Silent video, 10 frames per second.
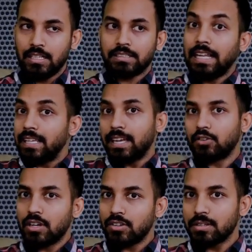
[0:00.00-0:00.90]
তাইলে কি
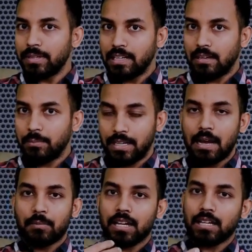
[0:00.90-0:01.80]
এখন খাওয়া যাবে এটা মানে
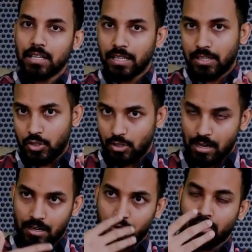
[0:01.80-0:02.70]
আমরা এই
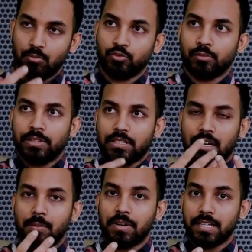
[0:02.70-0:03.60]
যারা ধরেন মুসলমান
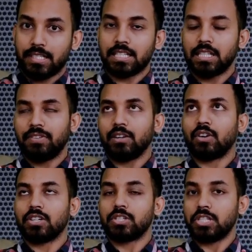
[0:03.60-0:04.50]
যারা আমরা এটা জাস্টিফাই
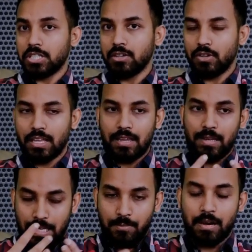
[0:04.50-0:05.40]
করার চেষ্টা করি এই
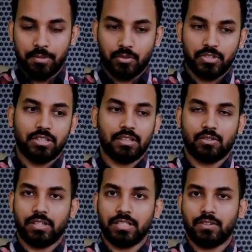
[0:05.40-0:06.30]
এইভাবে করে চিন্তা
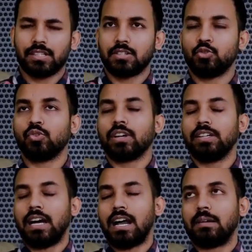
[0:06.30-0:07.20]
করে যে আচ্ছা শুকর
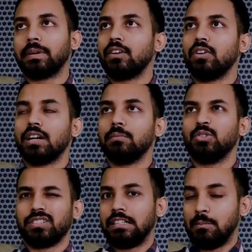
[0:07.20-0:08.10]
হারাম কেন হারাম ও
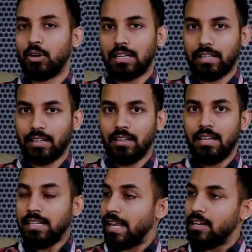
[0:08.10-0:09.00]
সেটা ময়লা থাকে
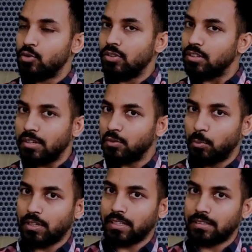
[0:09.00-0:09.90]
না এই শুকুরটা তো এখন
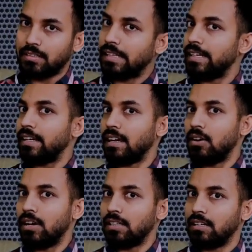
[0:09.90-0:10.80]
ময়লা থাকছে তাহলে কি এটা
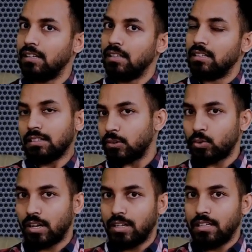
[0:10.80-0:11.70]
খাওয়া হালাল তা তো
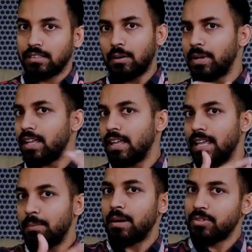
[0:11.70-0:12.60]
না তার মানে
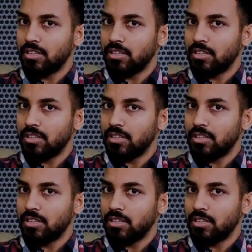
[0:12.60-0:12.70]
এইভাবে